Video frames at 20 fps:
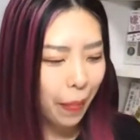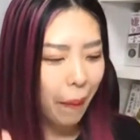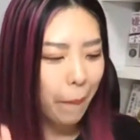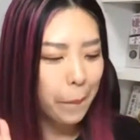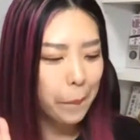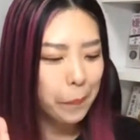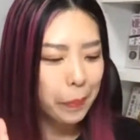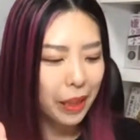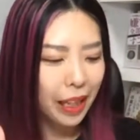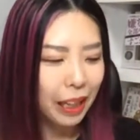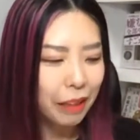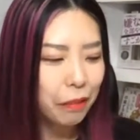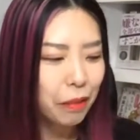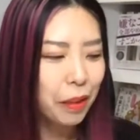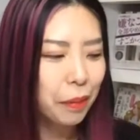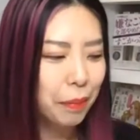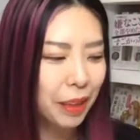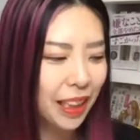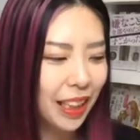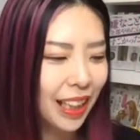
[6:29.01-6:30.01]
例
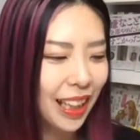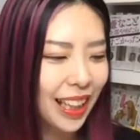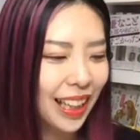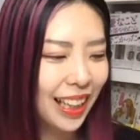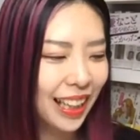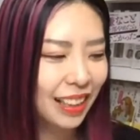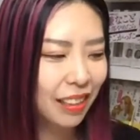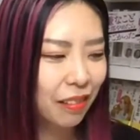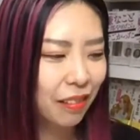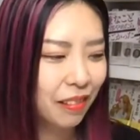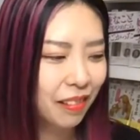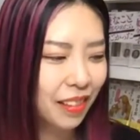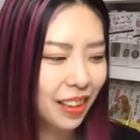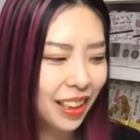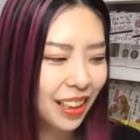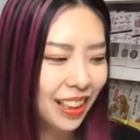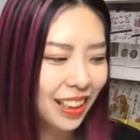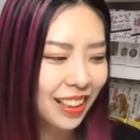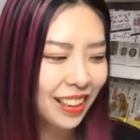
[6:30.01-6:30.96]
えばね、あの、